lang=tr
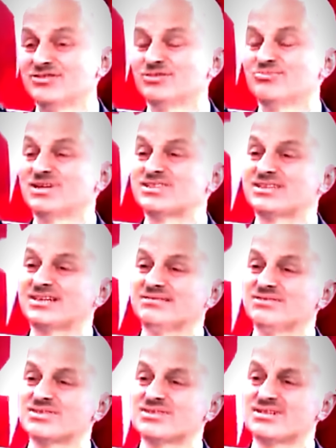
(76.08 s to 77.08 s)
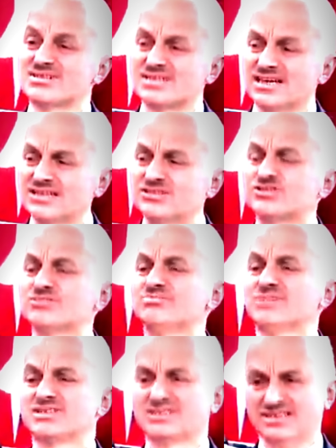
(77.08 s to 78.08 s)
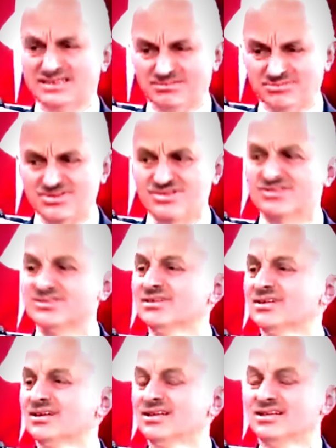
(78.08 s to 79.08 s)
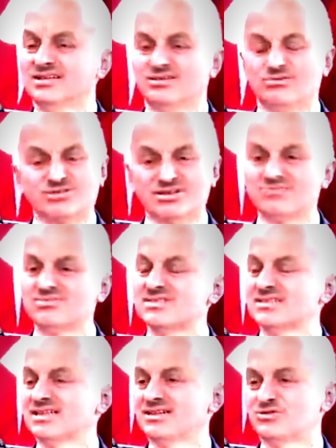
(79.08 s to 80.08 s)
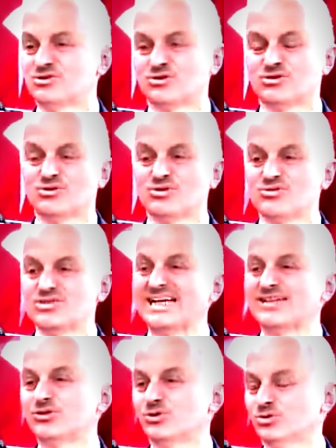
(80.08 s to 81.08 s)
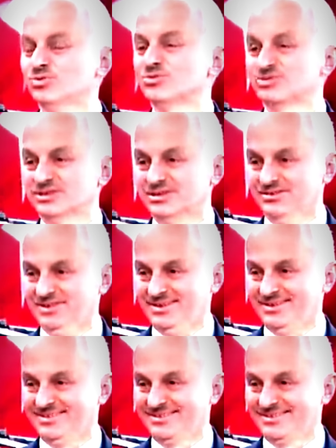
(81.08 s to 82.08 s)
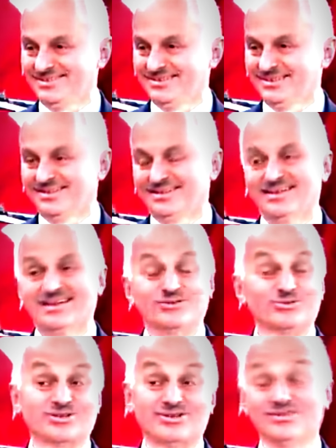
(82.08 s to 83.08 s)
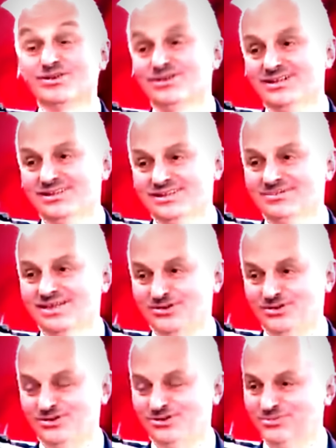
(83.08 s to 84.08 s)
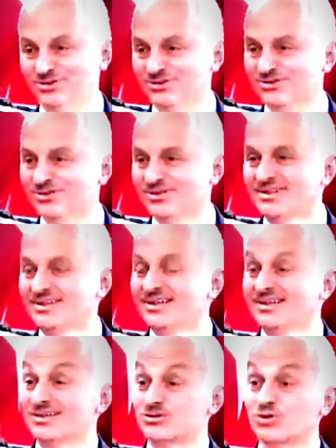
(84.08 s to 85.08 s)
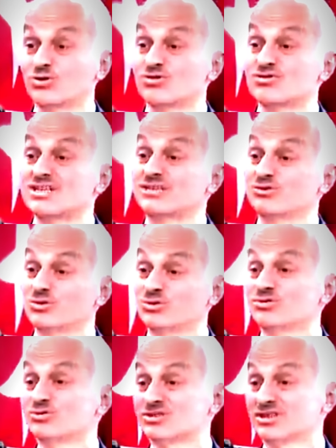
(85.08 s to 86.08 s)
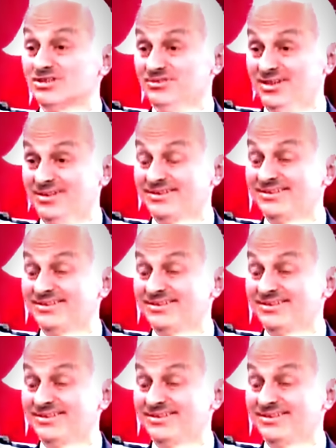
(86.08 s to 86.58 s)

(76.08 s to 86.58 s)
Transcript: Cumhurbaşkanımız, Sayın Cumhurbaşkanımızın yani. ülkemizde çok özel dokunuşları var. Yani Türk Hava Yolları'nda da ben gördüm onu. Çok özel dokunuşları var.